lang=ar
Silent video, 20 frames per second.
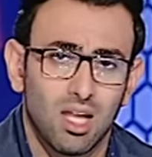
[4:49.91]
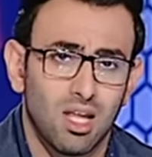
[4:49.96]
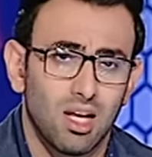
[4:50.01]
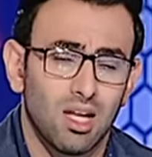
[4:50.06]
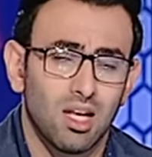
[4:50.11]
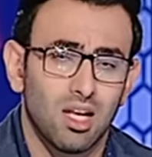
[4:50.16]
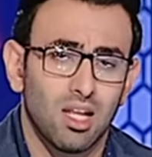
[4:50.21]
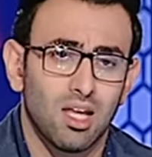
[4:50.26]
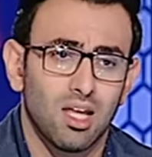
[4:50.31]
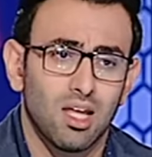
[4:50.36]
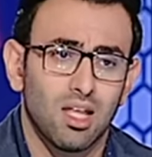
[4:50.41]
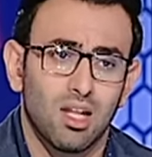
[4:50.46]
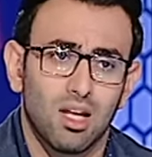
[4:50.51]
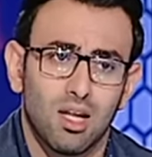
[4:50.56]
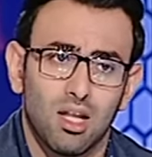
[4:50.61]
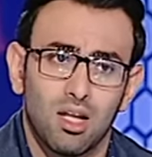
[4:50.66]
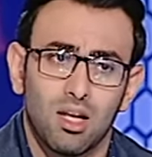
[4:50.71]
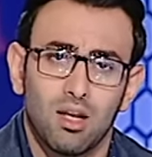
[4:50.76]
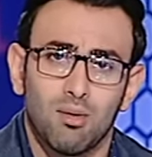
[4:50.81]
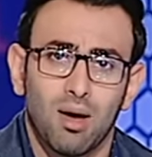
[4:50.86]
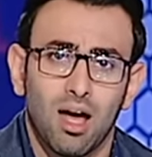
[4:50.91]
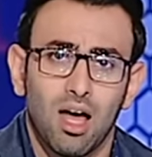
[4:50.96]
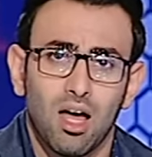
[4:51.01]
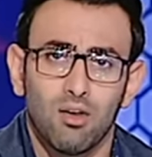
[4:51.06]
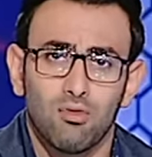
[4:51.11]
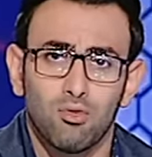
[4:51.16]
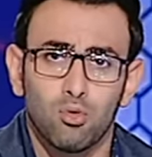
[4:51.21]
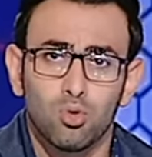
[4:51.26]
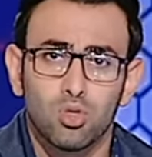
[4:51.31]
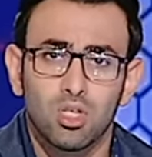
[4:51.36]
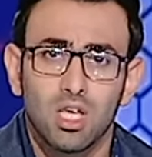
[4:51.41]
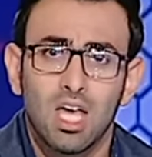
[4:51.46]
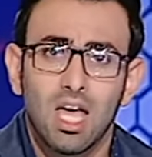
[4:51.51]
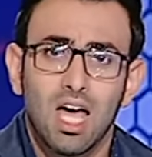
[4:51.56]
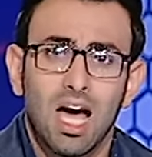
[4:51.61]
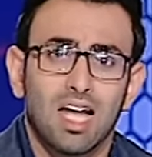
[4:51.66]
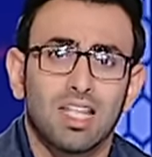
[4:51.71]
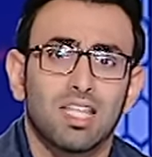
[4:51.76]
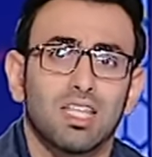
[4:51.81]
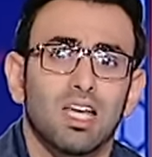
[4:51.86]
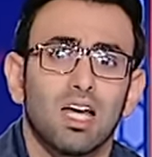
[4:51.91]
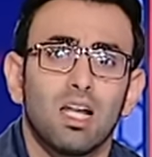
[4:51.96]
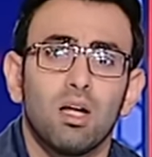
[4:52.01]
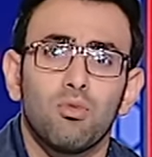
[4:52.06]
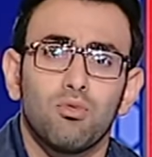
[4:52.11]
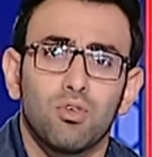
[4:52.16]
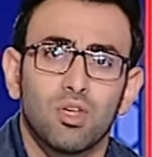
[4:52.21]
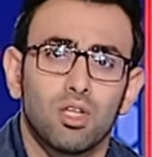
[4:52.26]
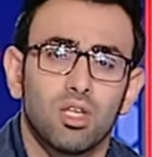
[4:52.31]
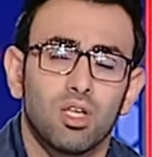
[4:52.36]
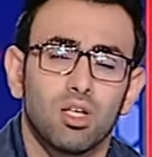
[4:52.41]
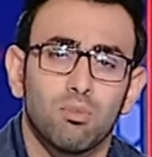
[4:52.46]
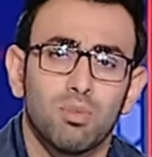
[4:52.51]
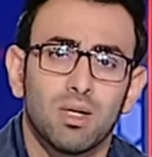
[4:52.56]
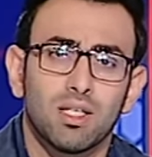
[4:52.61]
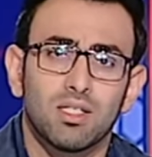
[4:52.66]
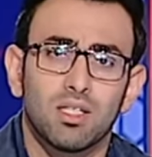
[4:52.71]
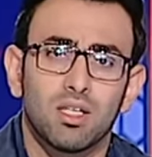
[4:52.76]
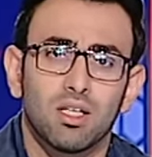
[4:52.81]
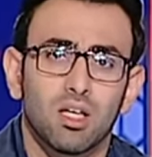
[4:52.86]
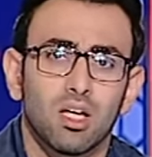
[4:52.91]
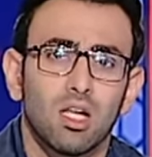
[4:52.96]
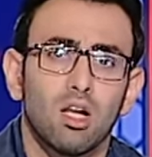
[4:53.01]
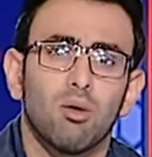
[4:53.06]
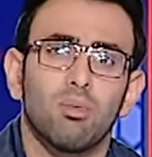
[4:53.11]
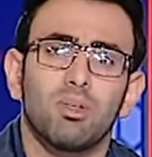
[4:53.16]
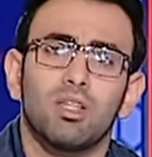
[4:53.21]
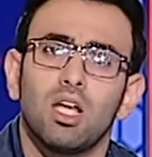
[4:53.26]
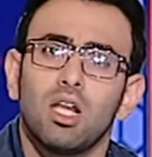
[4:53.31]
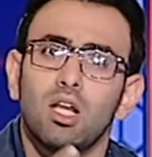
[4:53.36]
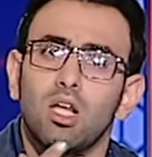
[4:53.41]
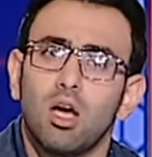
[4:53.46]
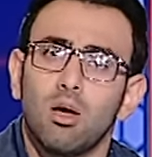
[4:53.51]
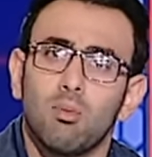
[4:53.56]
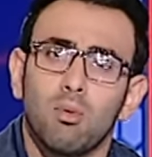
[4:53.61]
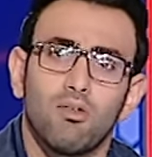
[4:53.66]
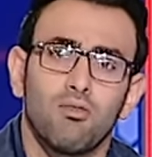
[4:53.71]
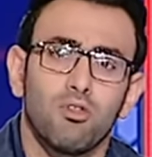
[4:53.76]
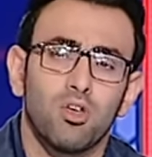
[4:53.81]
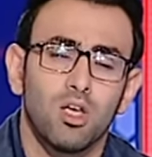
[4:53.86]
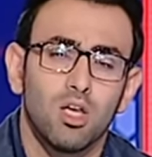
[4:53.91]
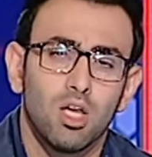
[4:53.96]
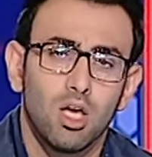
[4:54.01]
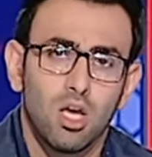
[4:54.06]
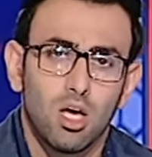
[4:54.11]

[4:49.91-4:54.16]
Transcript: اللي, اللي معاها فلوس هتتكلف كتير بنزين غالي وبالتالي هيبقى فيه